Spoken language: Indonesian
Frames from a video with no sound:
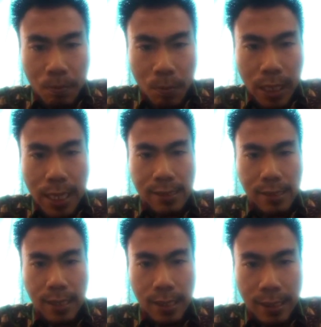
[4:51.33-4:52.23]

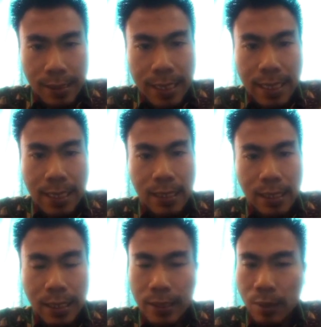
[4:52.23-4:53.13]
berasal dari
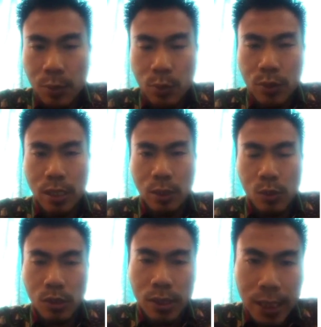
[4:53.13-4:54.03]
kitab suci itu
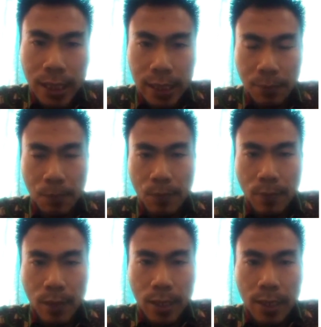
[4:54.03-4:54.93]
sendiri
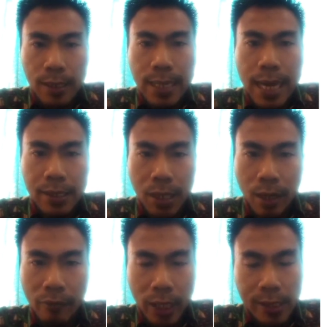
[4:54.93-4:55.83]
dan
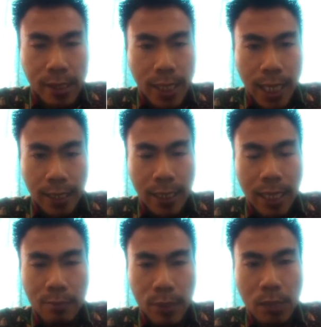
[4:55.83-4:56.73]
direfleksikan
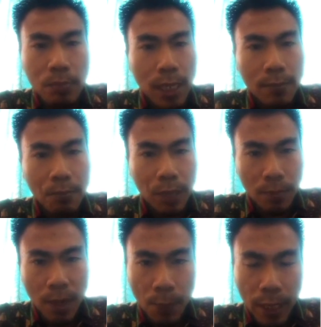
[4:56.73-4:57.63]
dalam iman para
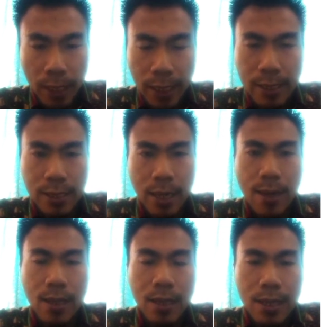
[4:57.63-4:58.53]
bapak gereja
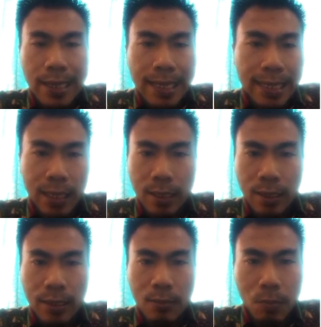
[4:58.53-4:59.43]
yang
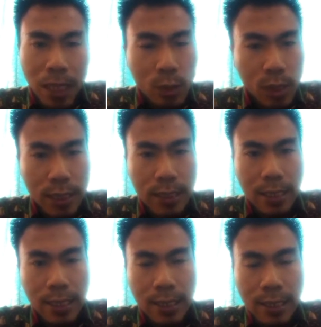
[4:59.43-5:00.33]
baru
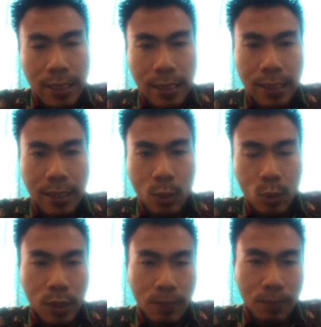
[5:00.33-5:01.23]
saja kita
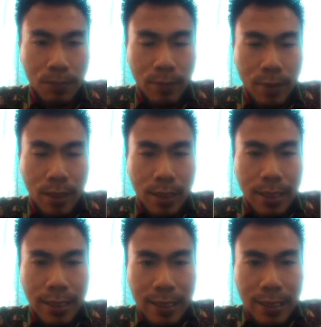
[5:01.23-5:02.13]
kutip
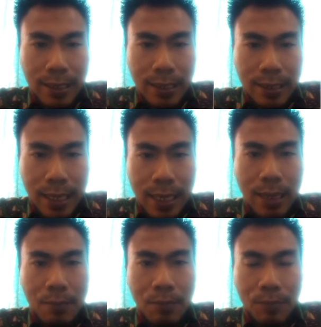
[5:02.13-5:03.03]

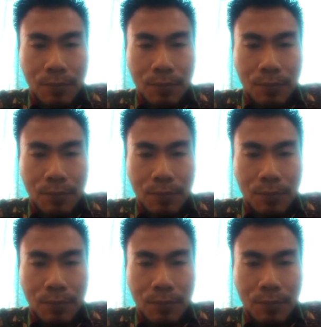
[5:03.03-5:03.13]
dalam